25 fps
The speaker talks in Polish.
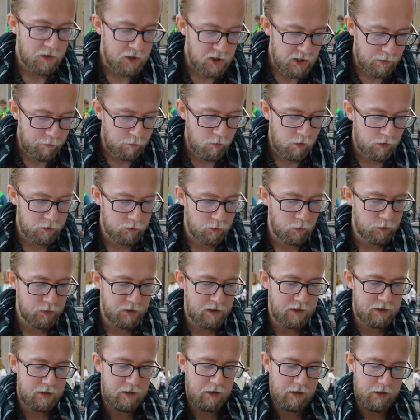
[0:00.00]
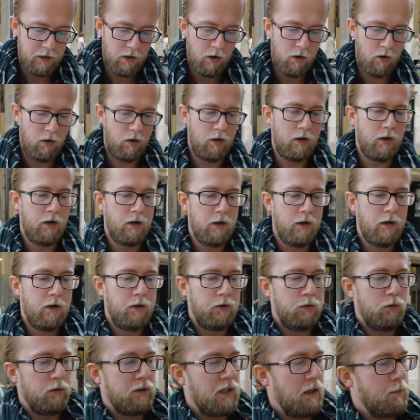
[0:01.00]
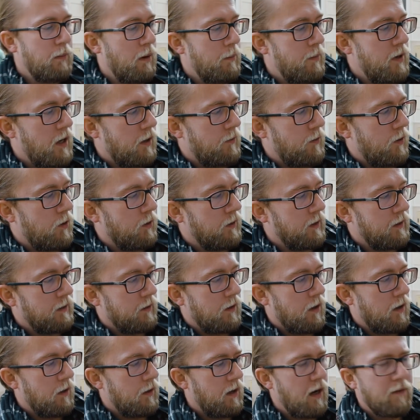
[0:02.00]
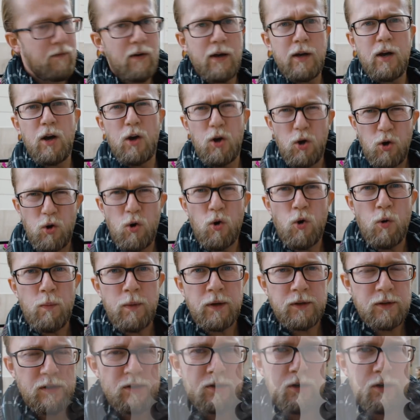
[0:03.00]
ciepła do uzyskania. O, Tutaj mamy, jak wygląda taka kawałek gumy. To